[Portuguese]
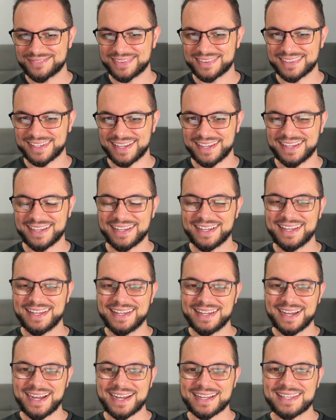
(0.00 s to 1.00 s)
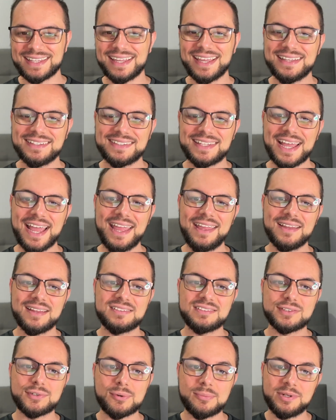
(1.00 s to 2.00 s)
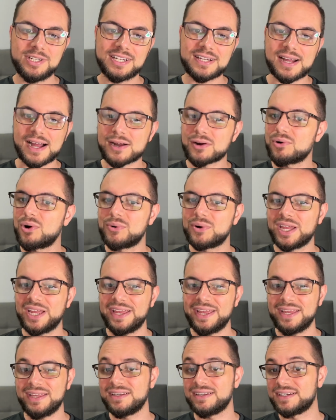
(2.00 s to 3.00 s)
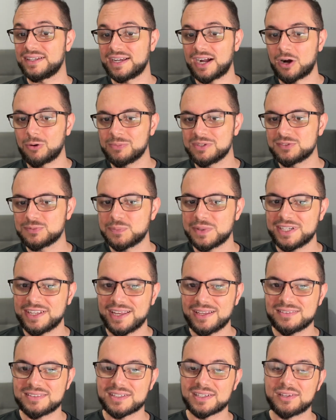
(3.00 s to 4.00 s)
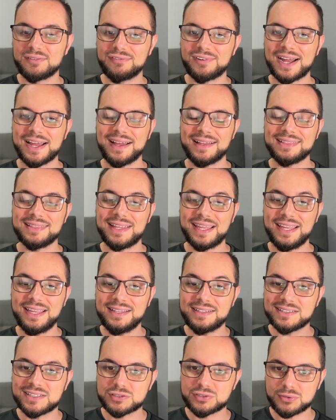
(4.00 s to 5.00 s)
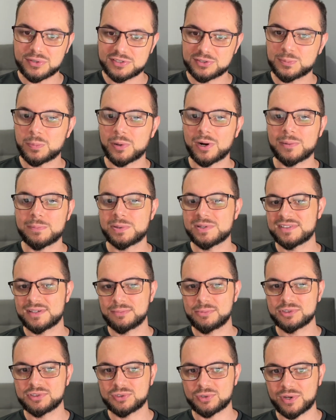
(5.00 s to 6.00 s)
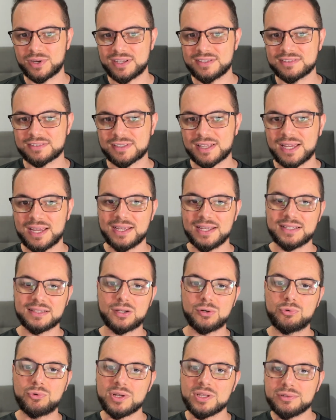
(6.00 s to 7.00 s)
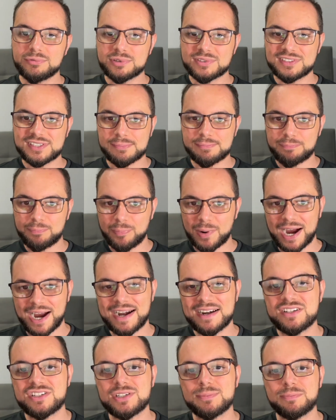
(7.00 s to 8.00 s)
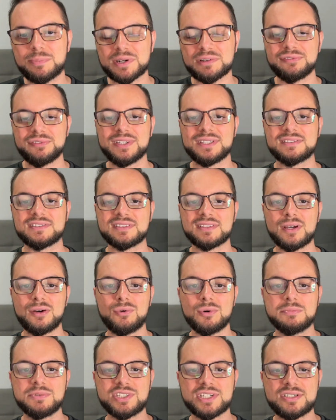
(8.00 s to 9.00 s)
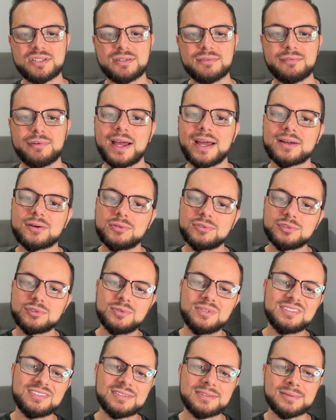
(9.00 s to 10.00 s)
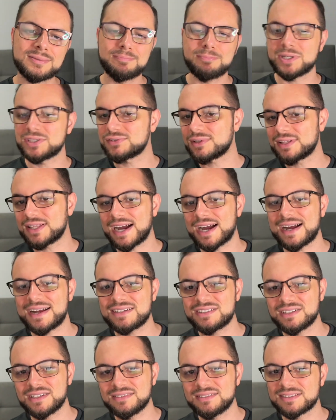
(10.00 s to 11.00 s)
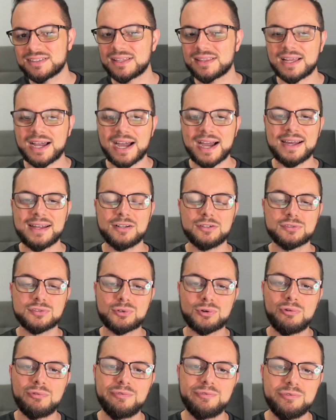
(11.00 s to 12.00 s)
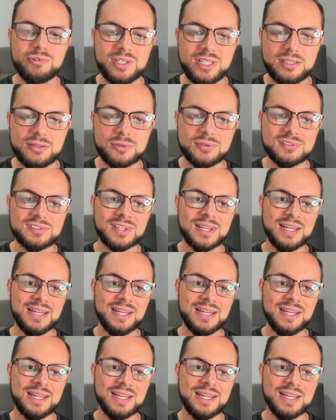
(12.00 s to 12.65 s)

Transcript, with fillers: Né? Aqui a ideia é se comunicar com alguém, criar uma experiência que vai além das suas próprias emoções. Então, quando você parte para a ficção, o objetivo é construir, personagens, cenários, conflitos